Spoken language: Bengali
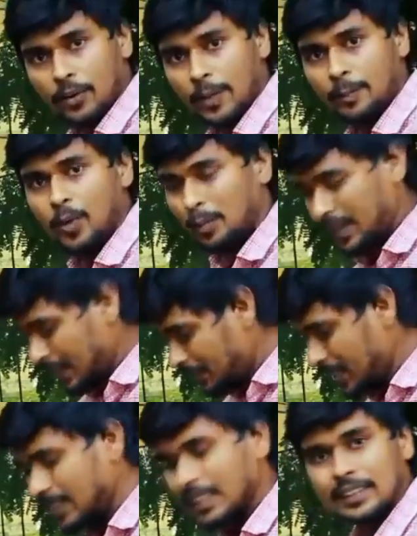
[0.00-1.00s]
দেরি পরে আপনার
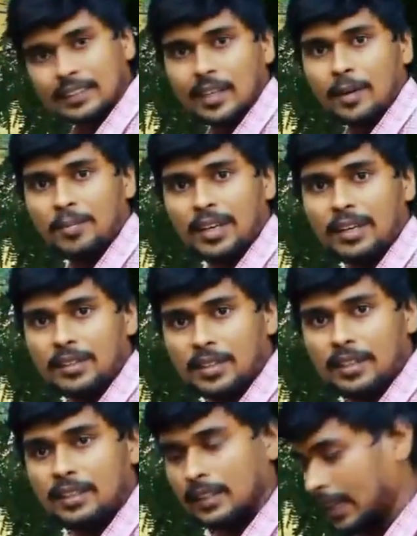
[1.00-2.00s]
অসুবিধা হতে পারে
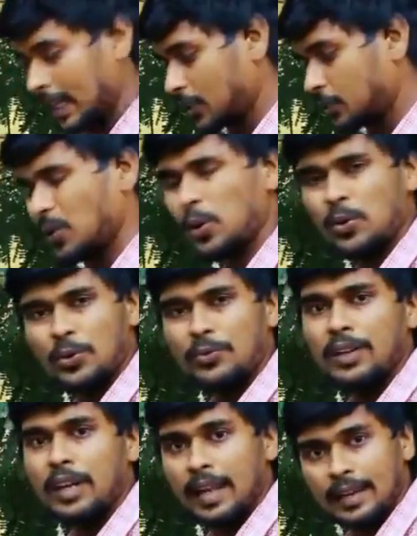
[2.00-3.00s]

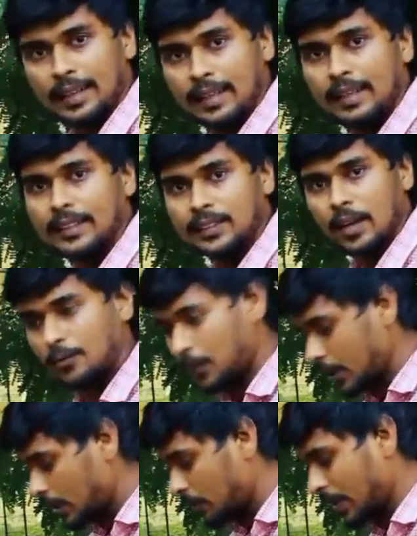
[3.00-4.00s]
আর লেগ স্পেসটাও কম
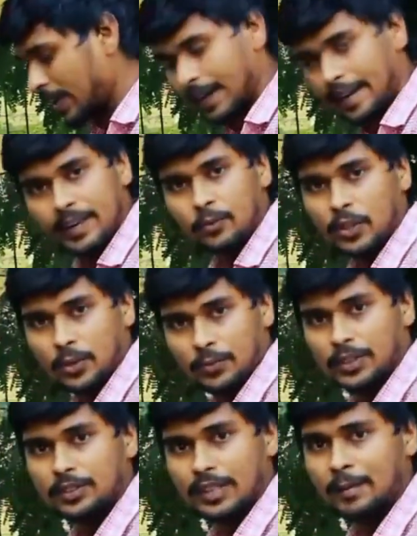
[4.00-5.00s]
যার জন্য
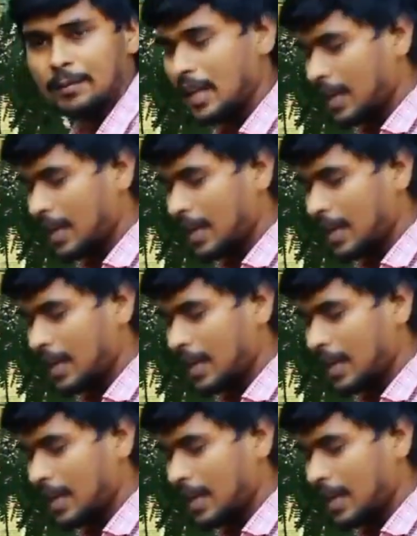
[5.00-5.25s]
লম্বা